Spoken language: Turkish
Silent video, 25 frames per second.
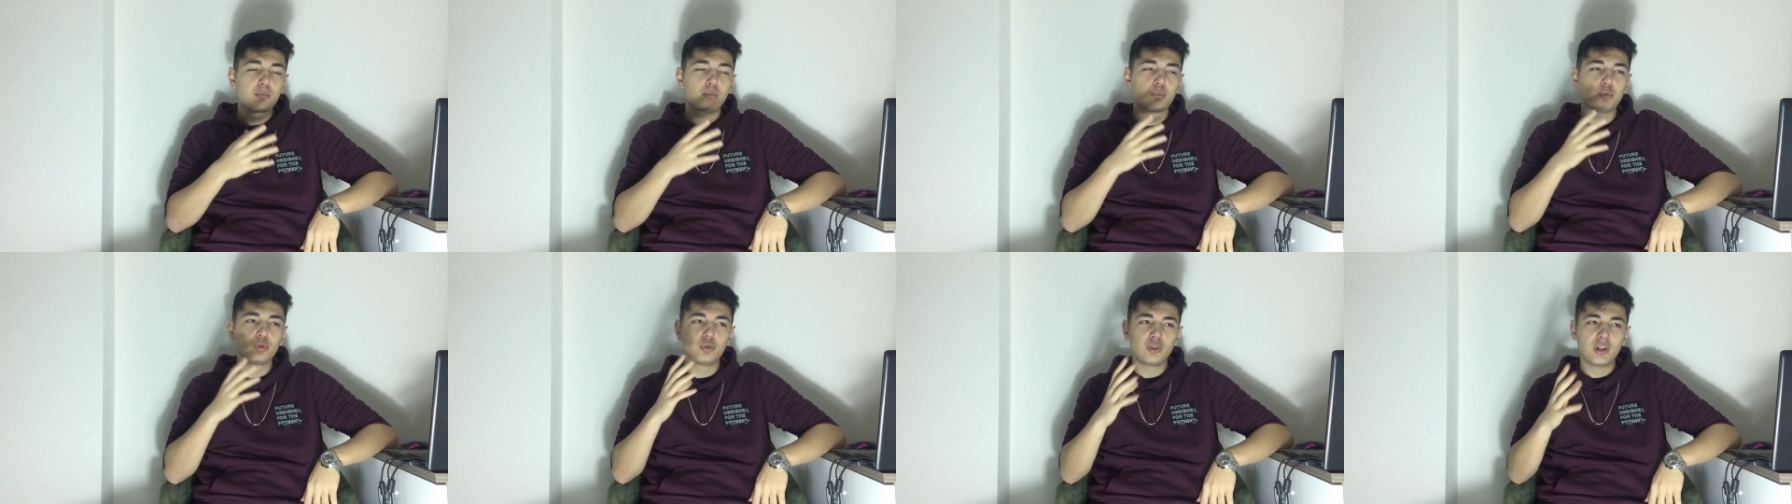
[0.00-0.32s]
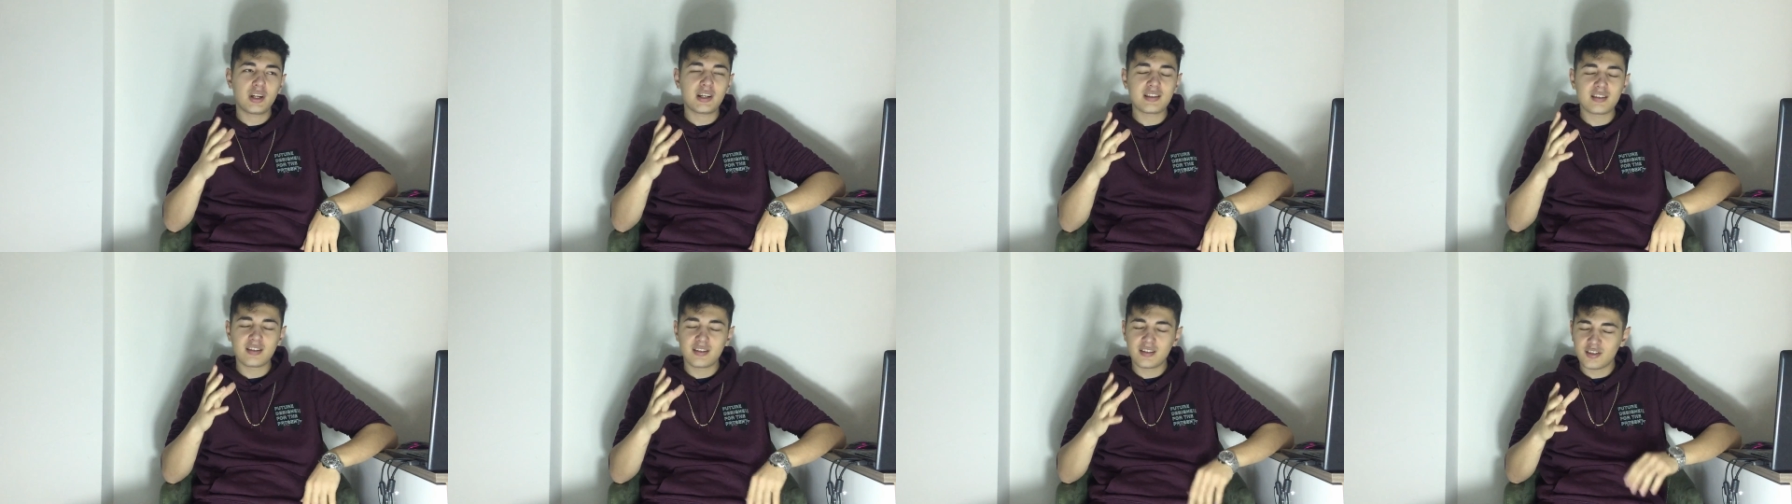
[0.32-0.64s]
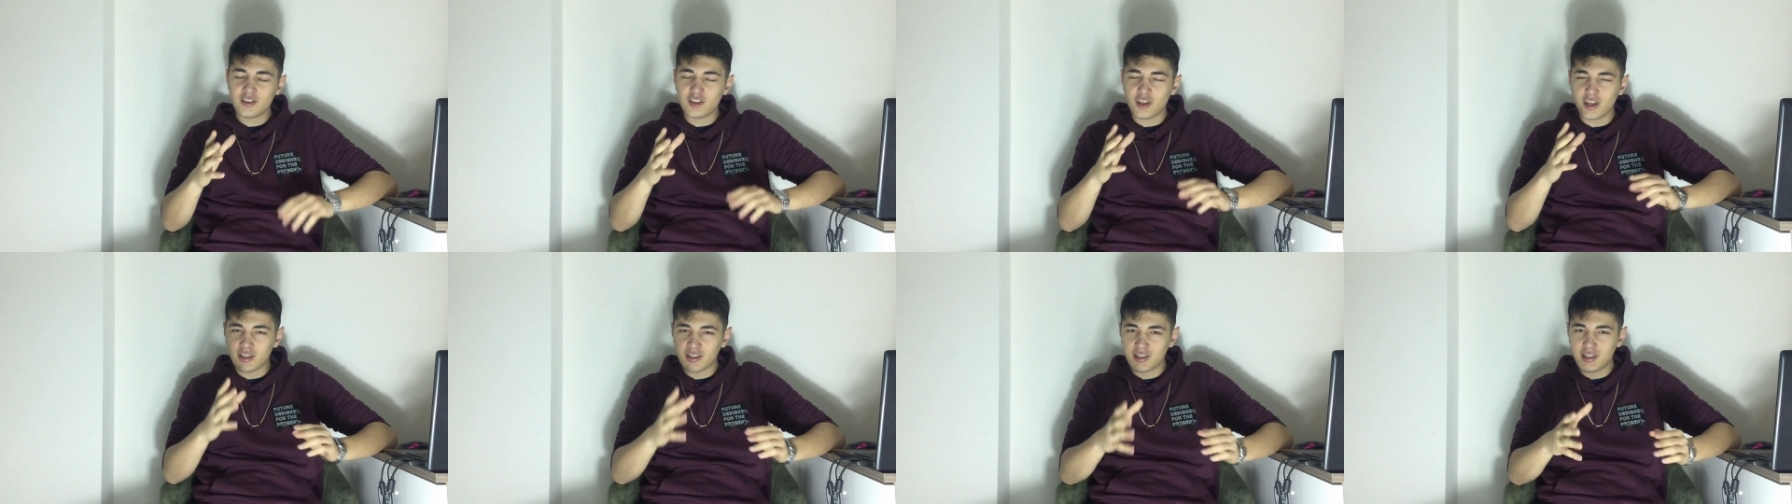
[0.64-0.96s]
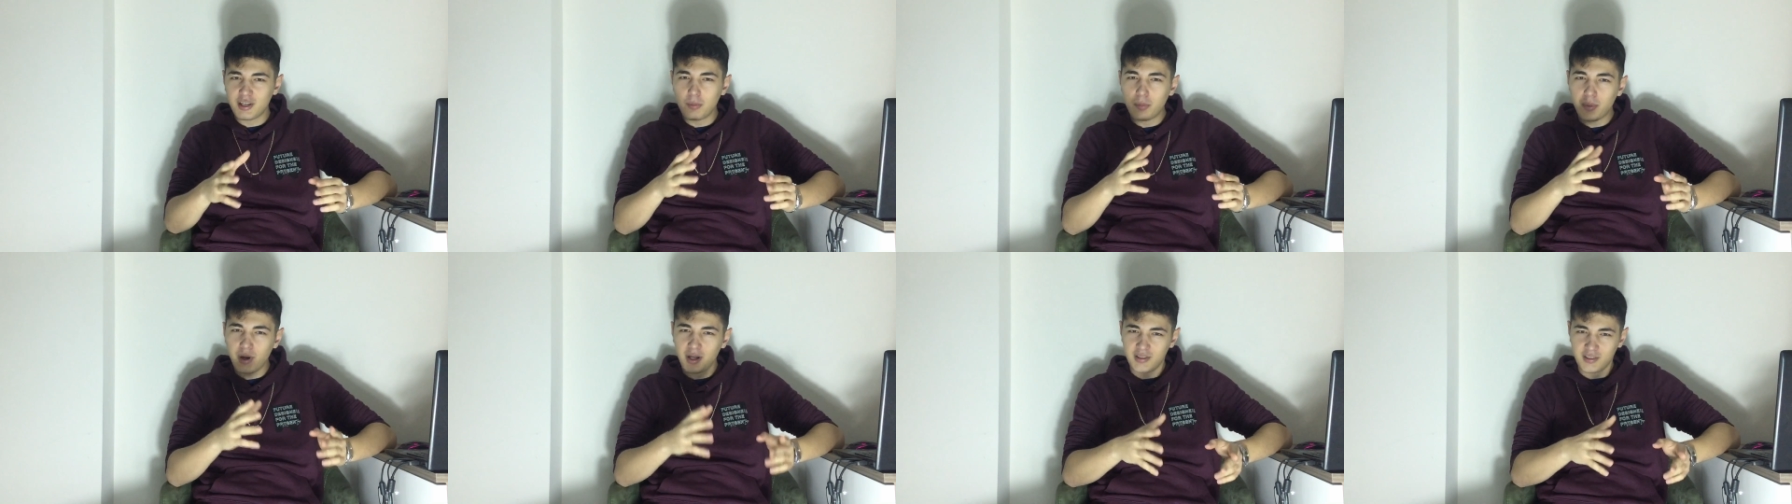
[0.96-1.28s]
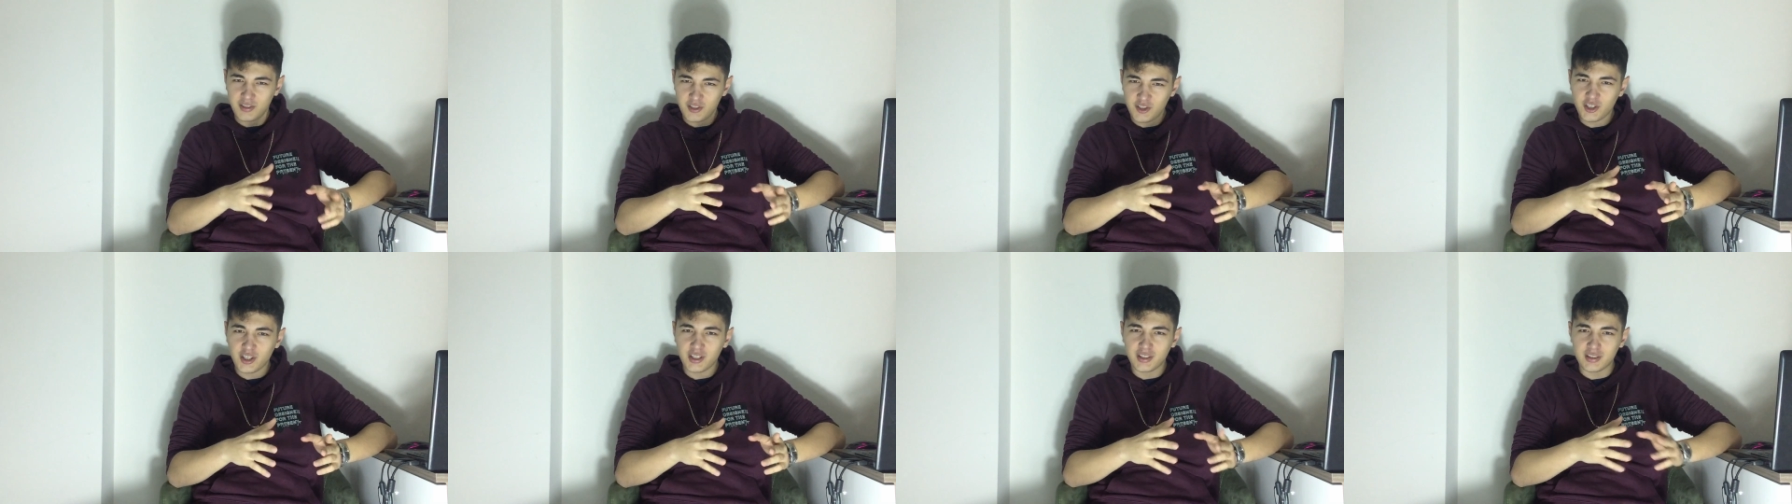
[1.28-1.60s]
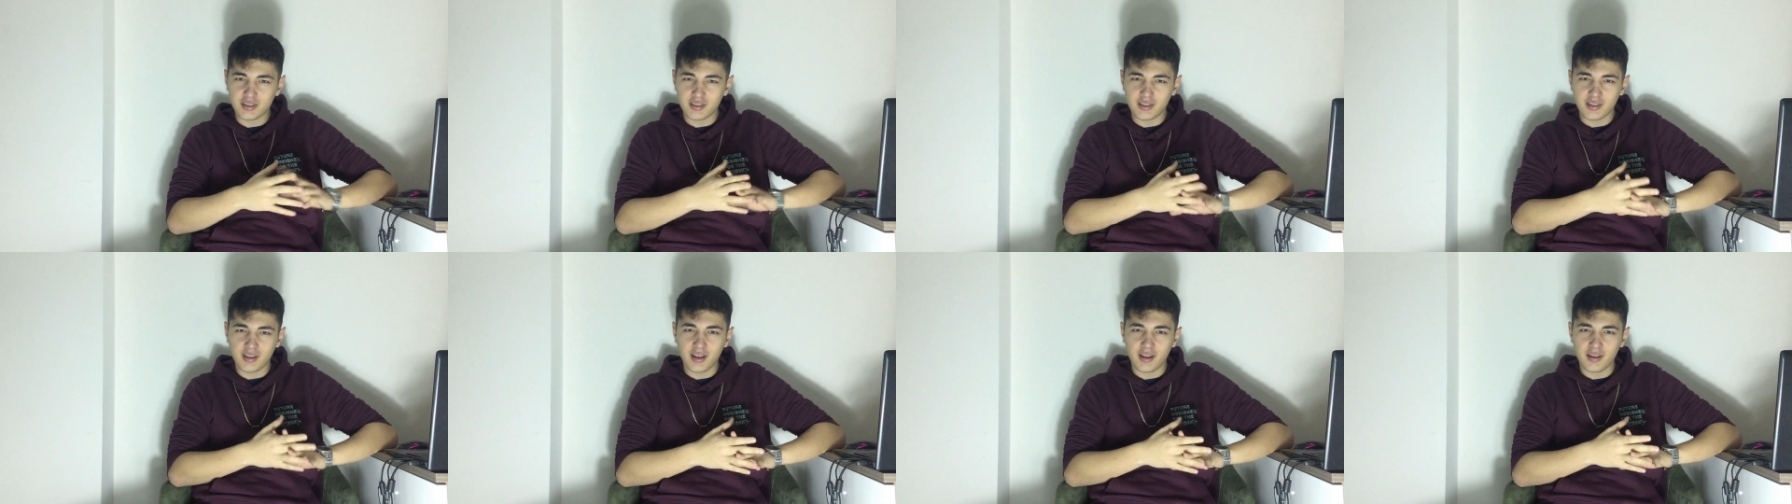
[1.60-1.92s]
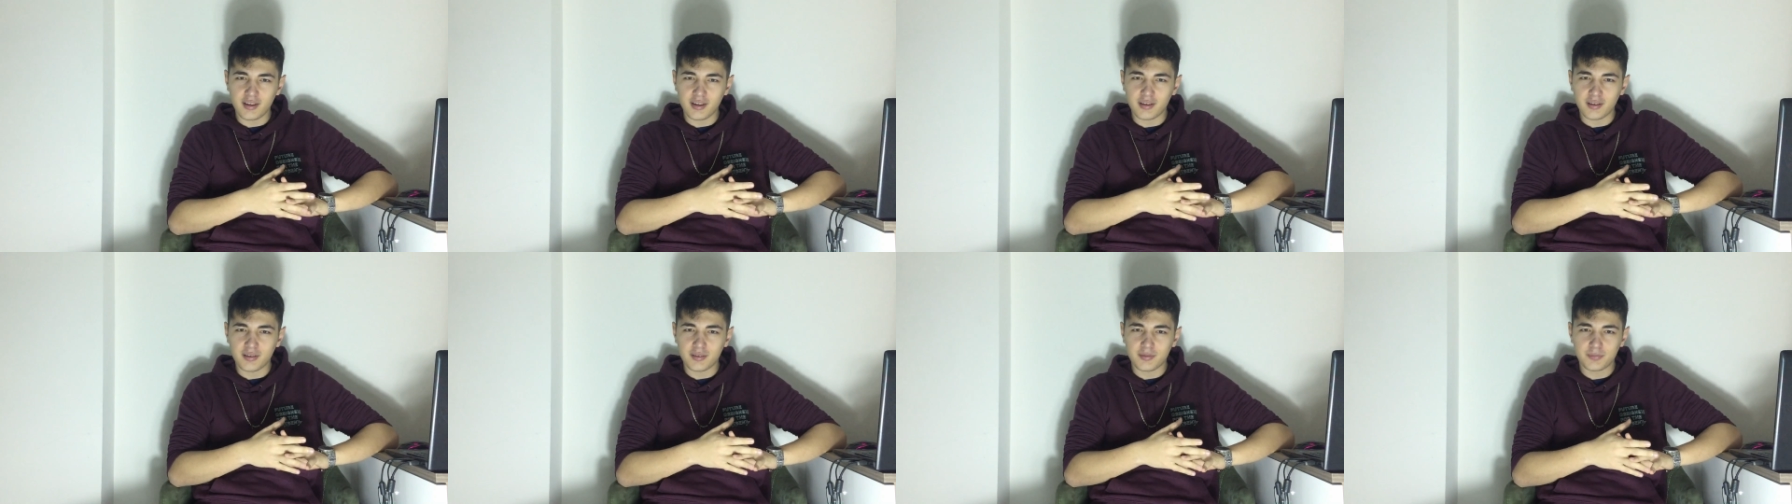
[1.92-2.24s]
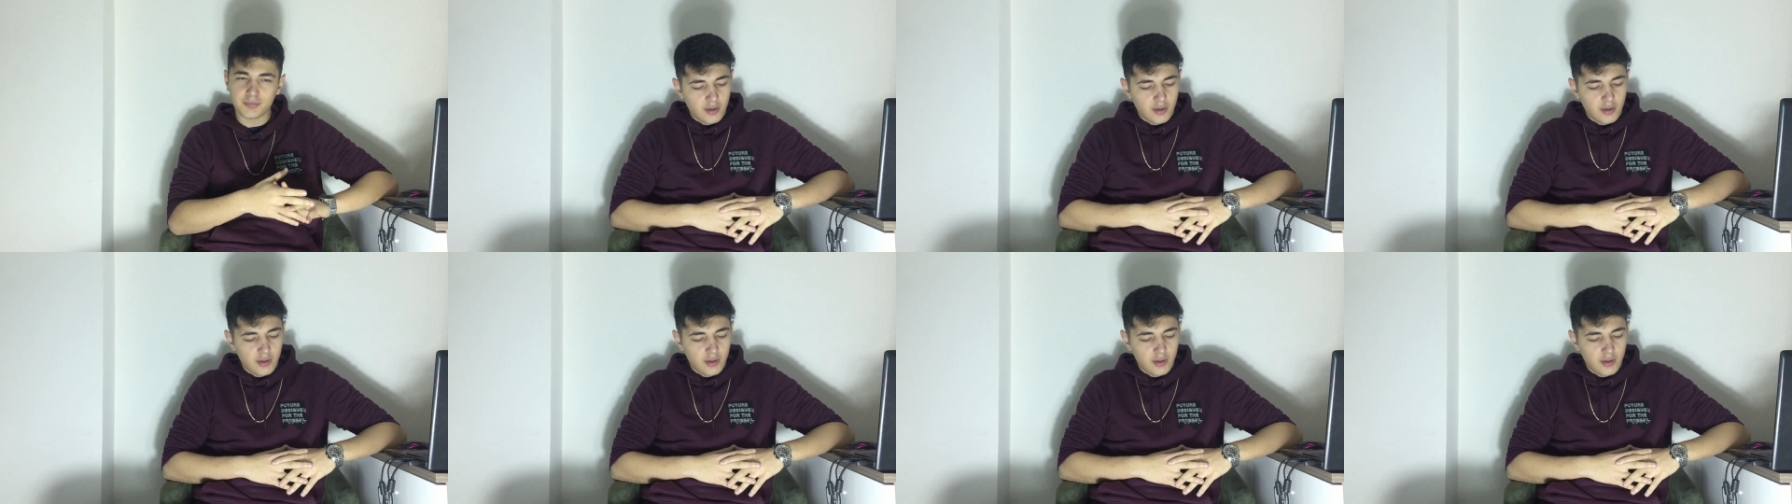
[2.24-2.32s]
Bunlar sizi şarkıya bağlayacaktır yani.